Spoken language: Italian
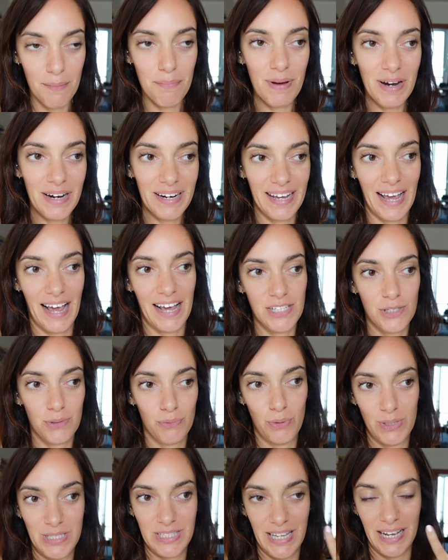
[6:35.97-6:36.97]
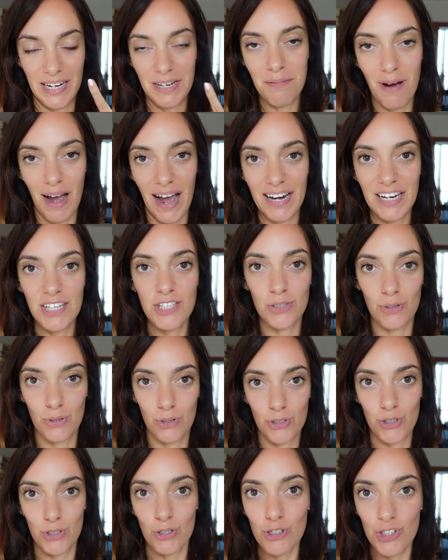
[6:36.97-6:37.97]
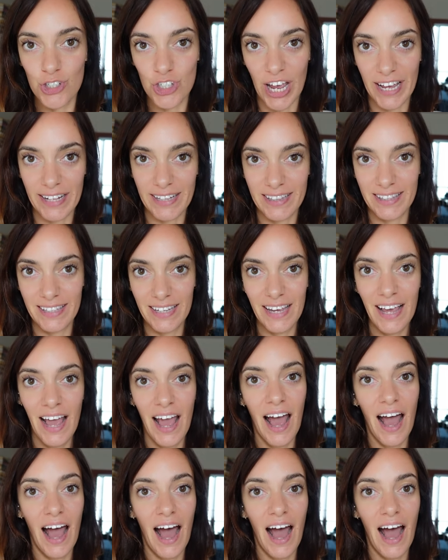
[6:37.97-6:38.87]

perché questi animali sono soggetti